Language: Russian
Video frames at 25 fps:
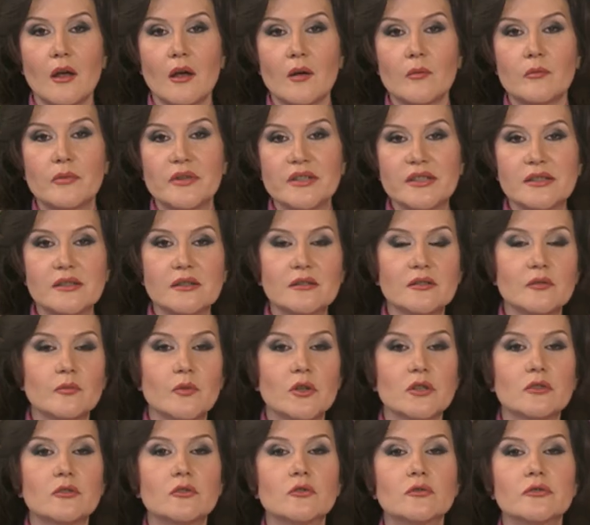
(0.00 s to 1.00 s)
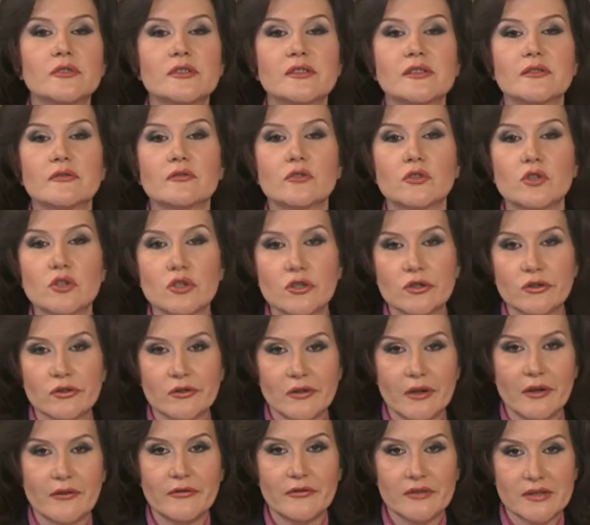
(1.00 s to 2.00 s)
Президент Молдовы завершил
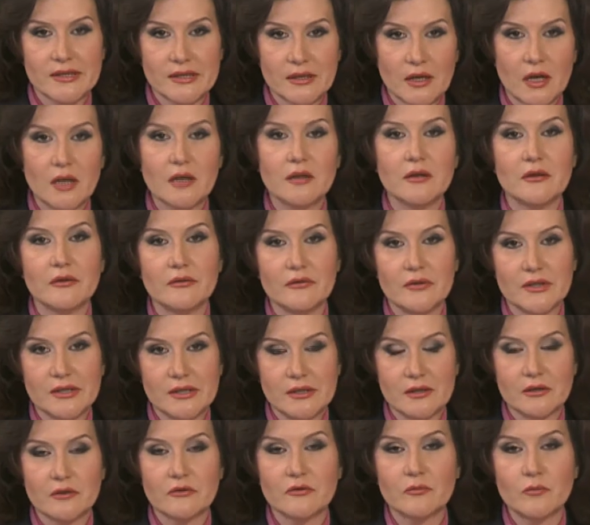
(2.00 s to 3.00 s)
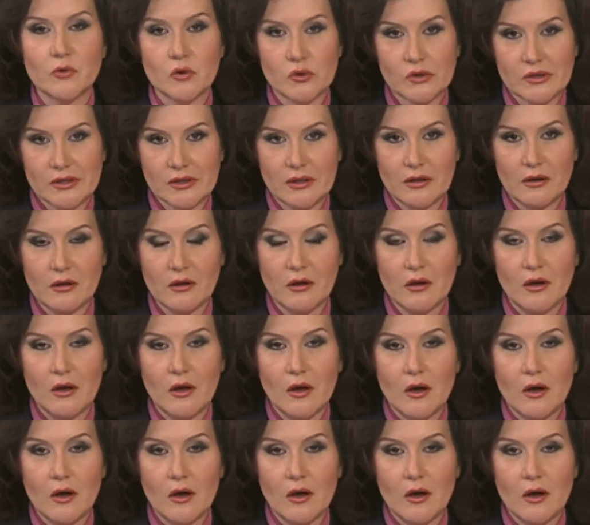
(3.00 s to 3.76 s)
официальный визит в Брюссель.